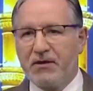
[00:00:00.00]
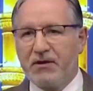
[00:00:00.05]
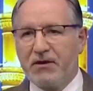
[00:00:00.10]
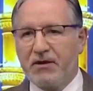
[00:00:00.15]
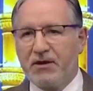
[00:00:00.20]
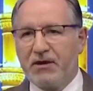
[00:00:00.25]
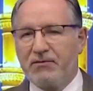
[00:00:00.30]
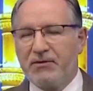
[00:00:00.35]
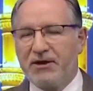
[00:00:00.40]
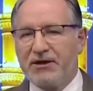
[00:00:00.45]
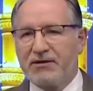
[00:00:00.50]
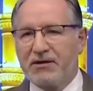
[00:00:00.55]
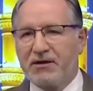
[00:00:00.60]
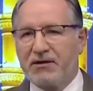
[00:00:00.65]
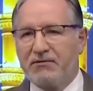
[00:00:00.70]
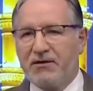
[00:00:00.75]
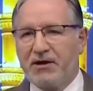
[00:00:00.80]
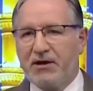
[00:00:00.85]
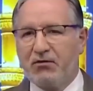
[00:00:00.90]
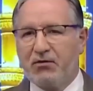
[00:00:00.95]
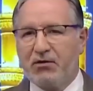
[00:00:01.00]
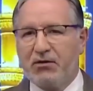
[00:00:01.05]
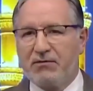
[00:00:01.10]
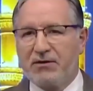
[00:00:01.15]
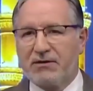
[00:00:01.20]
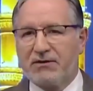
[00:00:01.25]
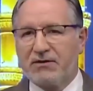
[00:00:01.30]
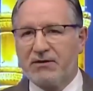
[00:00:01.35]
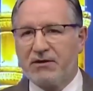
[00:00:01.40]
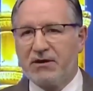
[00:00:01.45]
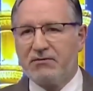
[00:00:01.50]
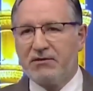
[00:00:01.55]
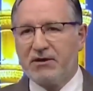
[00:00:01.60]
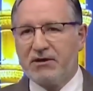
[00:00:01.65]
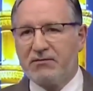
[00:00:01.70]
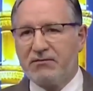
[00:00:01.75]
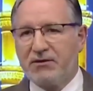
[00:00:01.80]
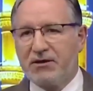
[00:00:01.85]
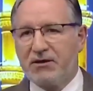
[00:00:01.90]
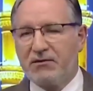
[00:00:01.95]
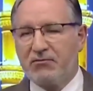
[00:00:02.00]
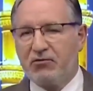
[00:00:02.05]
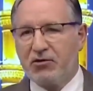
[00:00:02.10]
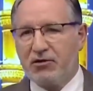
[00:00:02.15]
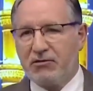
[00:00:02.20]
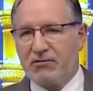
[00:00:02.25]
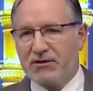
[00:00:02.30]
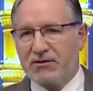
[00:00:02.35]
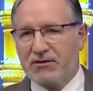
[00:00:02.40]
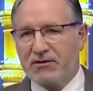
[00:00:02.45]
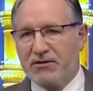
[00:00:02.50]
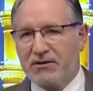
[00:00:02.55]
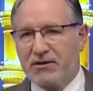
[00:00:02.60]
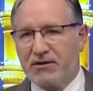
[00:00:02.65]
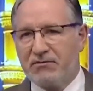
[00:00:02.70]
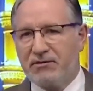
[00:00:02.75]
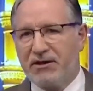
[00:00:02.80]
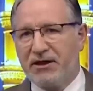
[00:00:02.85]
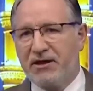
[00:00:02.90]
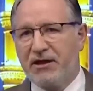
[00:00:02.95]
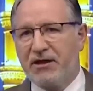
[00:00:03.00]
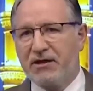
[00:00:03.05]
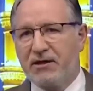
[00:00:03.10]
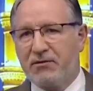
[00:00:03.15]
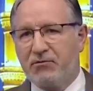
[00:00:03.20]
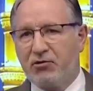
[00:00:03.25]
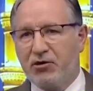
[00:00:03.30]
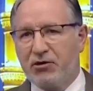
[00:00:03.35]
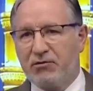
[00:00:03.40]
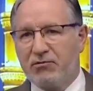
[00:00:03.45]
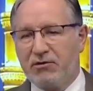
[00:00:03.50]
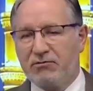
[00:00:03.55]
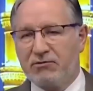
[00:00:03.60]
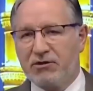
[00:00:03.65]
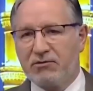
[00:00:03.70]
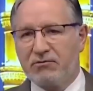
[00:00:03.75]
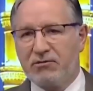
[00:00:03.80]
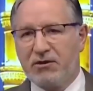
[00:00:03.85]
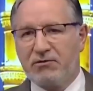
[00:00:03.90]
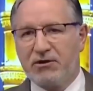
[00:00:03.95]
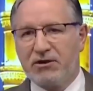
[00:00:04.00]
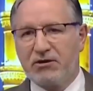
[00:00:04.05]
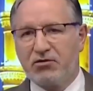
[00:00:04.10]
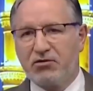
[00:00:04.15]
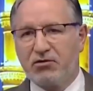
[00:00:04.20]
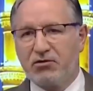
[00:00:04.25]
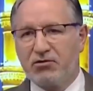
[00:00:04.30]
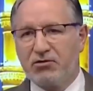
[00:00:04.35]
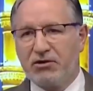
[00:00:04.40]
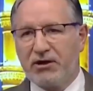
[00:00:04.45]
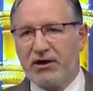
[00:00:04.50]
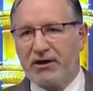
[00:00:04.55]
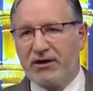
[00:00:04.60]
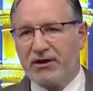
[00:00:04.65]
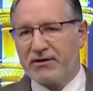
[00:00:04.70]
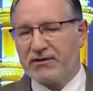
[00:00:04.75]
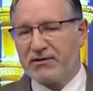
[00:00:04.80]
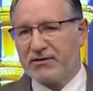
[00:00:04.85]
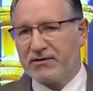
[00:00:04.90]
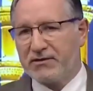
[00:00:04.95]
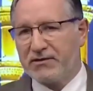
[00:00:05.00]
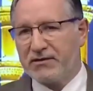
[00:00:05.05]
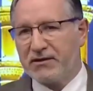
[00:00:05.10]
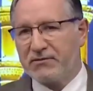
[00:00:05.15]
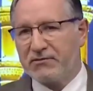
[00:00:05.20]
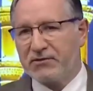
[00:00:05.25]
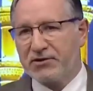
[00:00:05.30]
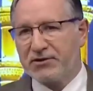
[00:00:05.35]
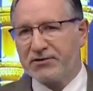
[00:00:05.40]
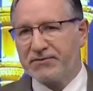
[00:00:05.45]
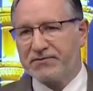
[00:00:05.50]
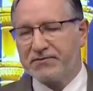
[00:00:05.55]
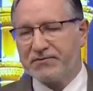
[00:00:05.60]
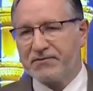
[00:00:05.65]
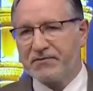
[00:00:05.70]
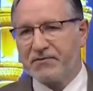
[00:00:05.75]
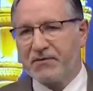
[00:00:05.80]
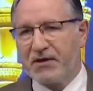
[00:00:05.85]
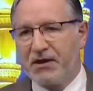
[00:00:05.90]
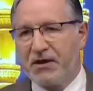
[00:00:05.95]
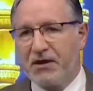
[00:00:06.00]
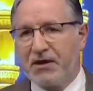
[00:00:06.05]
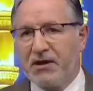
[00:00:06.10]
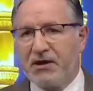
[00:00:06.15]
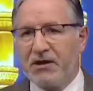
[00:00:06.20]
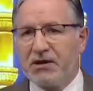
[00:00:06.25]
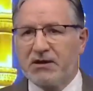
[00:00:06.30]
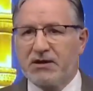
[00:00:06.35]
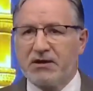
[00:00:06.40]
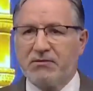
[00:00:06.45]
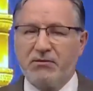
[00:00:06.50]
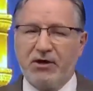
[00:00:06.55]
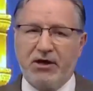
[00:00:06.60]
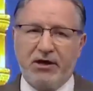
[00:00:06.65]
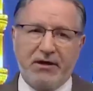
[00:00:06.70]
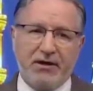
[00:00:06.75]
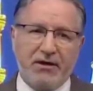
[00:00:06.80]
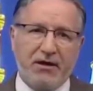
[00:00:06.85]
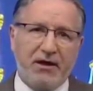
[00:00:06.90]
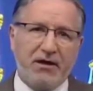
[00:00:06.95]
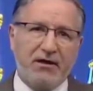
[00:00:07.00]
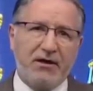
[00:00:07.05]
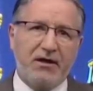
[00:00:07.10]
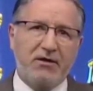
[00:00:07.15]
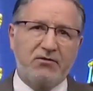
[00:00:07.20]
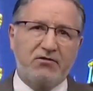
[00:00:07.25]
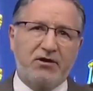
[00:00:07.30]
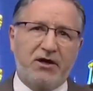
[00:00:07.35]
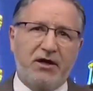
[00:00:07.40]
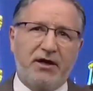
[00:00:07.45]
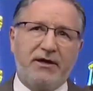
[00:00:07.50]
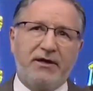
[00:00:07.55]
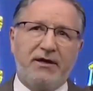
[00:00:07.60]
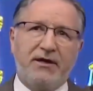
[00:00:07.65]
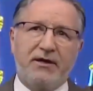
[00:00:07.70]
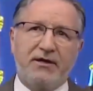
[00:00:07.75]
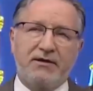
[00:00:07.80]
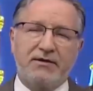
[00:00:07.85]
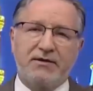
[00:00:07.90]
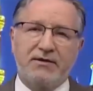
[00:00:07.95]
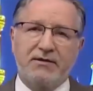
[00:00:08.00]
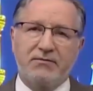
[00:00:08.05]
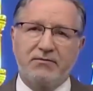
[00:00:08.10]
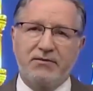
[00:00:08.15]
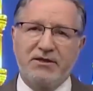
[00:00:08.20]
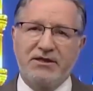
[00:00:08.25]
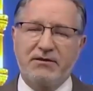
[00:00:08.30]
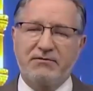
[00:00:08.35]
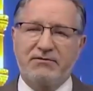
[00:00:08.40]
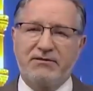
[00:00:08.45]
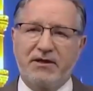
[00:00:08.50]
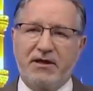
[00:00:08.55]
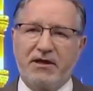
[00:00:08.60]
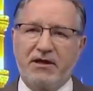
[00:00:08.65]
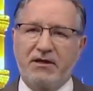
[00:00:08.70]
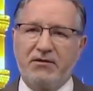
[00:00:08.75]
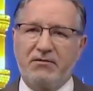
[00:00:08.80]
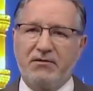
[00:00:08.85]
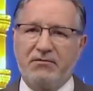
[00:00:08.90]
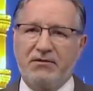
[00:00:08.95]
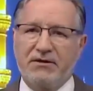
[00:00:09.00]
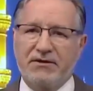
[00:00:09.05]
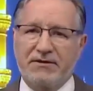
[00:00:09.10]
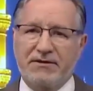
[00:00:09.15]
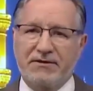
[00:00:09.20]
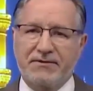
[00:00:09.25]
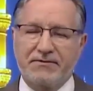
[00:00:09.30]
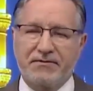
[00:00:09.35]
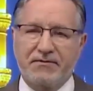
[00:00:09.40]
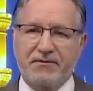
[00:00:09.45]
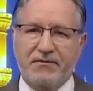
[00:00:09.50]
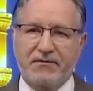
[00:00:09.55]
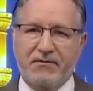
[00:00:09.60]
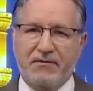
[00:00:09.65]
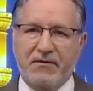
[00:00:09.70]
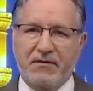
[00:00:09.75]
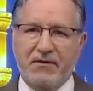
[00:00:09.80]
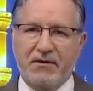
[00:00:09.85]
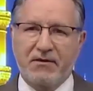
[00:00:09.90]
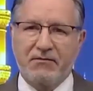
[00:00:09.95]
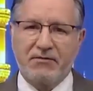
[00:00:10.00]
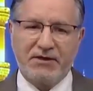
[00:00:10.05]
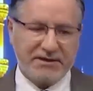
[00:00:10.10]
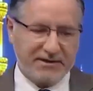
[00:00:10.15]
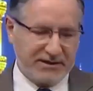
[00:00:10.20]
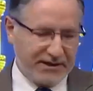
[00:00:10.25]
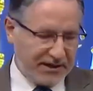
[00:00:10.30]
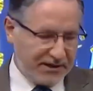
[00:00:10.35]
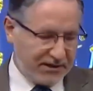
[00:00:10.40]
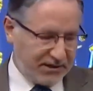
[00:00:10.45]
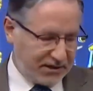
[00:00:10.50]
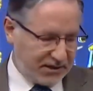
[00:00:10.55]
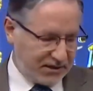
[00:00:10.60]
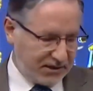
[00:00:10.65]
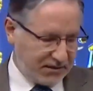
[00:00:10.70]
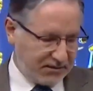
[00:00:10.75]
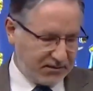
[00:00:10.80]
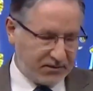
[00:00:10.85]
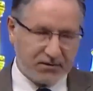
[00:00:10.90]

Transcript: E ben sana vali olamazsın demedim. Adam olamazsın dedim. Gene adam olamamışsın. Babanı süründürerek getirdin demiş. Şimdi evet, Allahu Teala bizim sahibimiz. Biz neydik ki?